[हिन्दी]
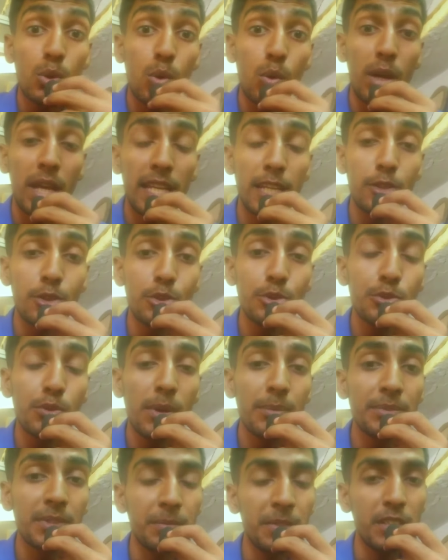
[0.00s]
सो so, हेलो
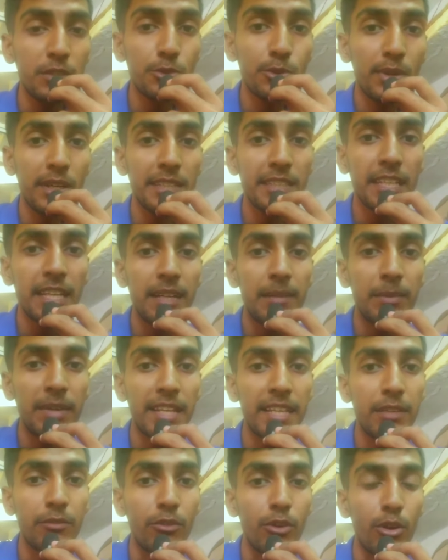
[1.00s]
दोस्तों आप सभी का स्वागत है
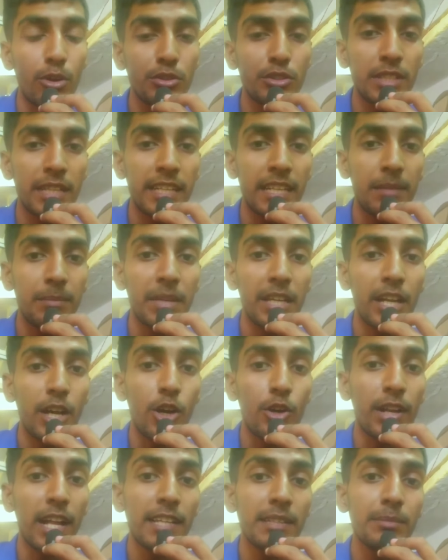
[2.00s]
हमारे ब्लॉग चैनल में
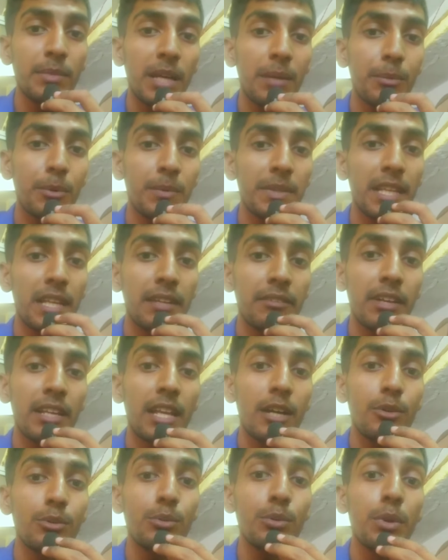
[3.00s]
और आज मैं आपको बताने
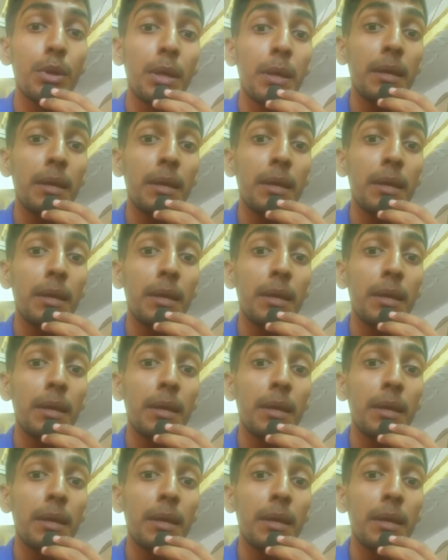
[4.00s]
वाला हूँ